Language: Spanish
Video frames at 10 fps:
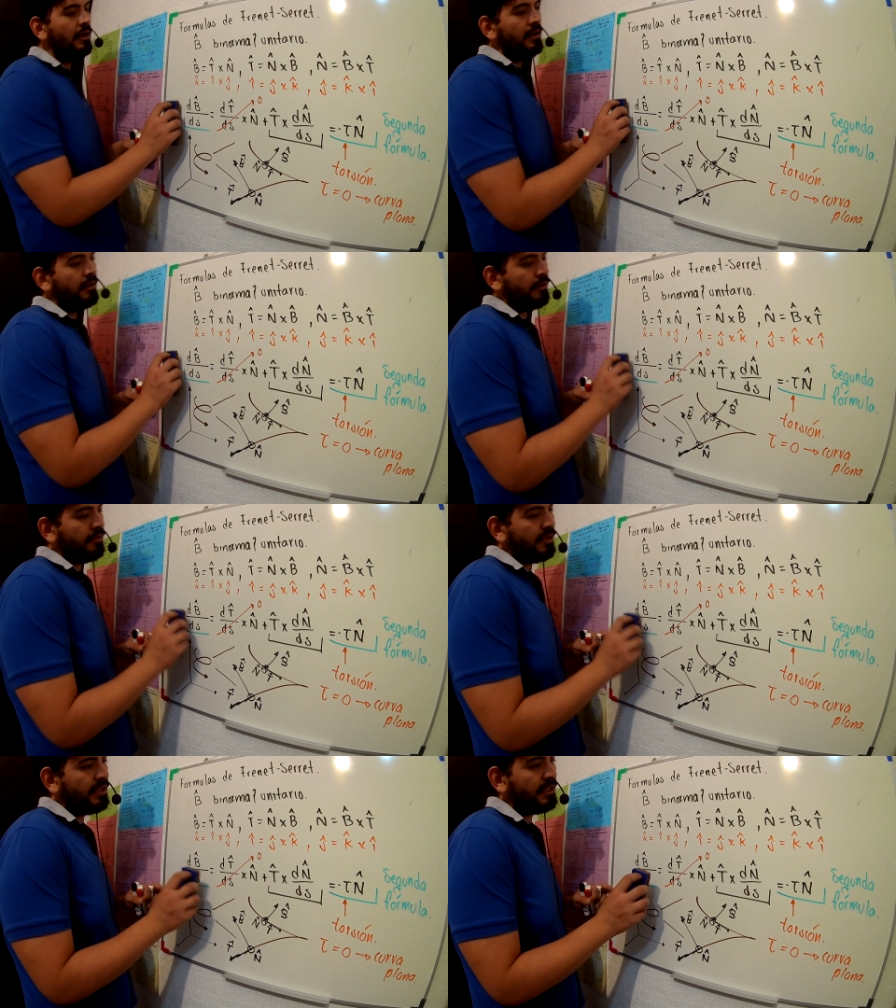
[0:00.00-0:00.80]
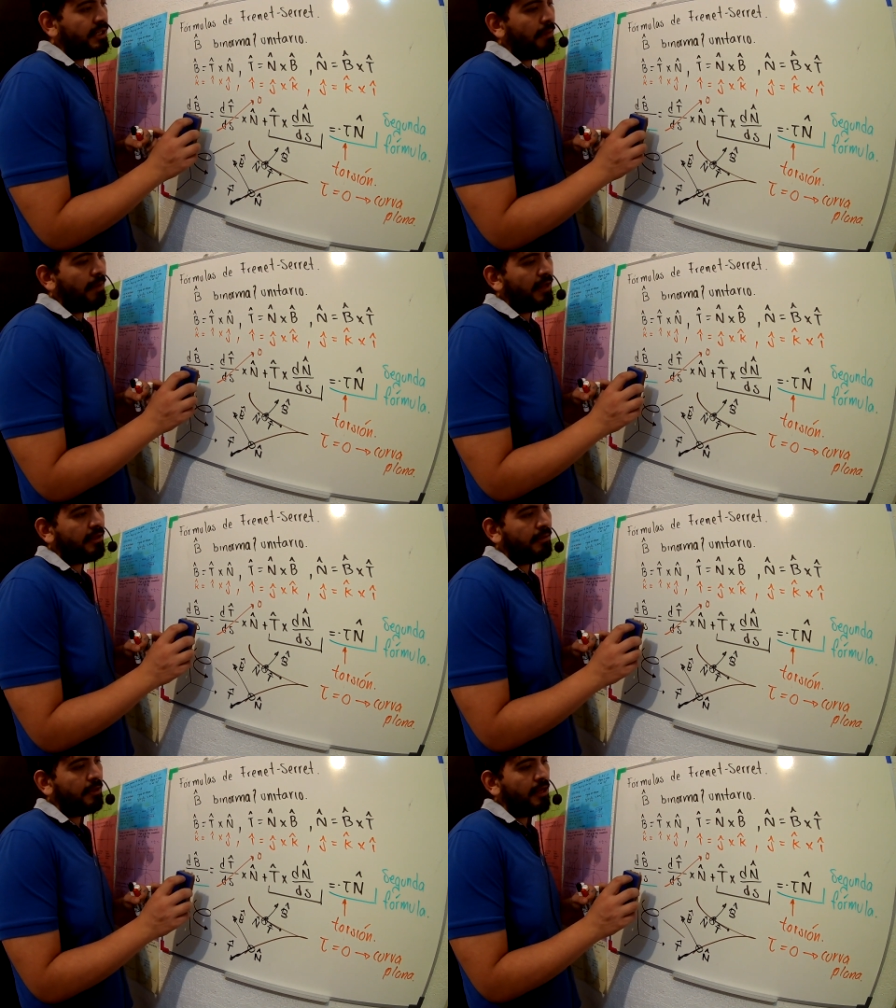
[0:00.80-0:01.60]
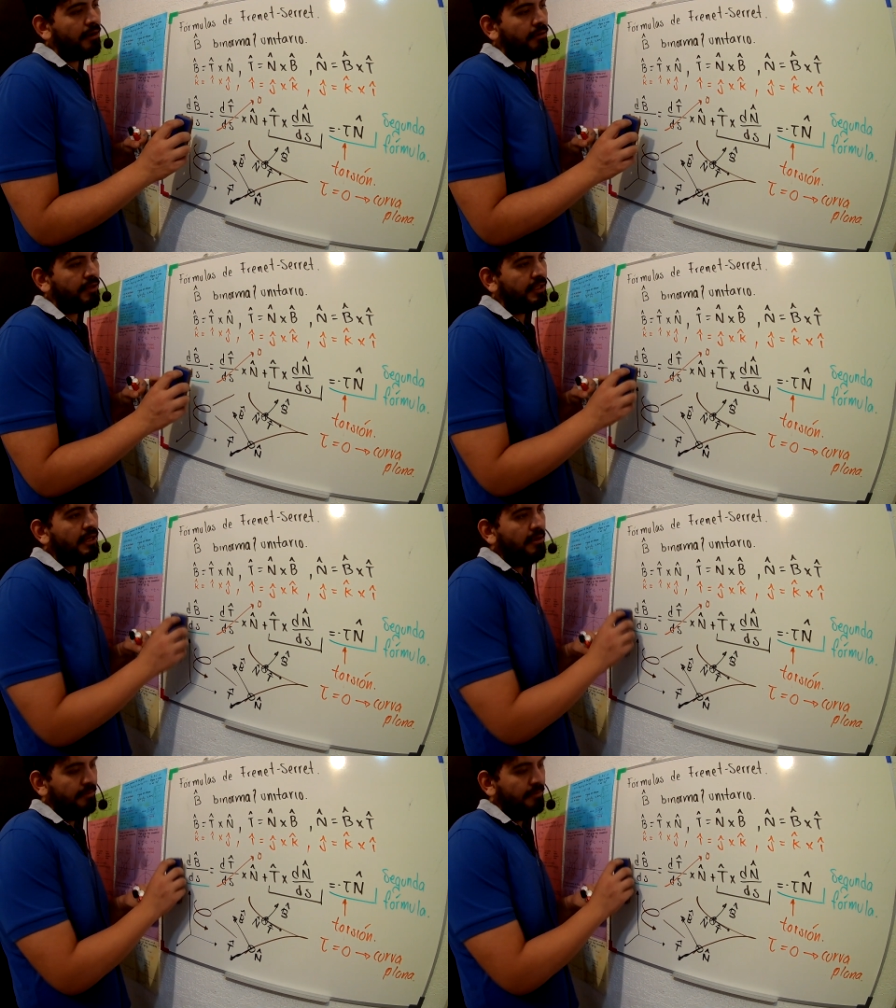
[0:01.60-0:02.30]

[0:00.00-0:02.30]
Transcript: Entonces ya para terminar con esa,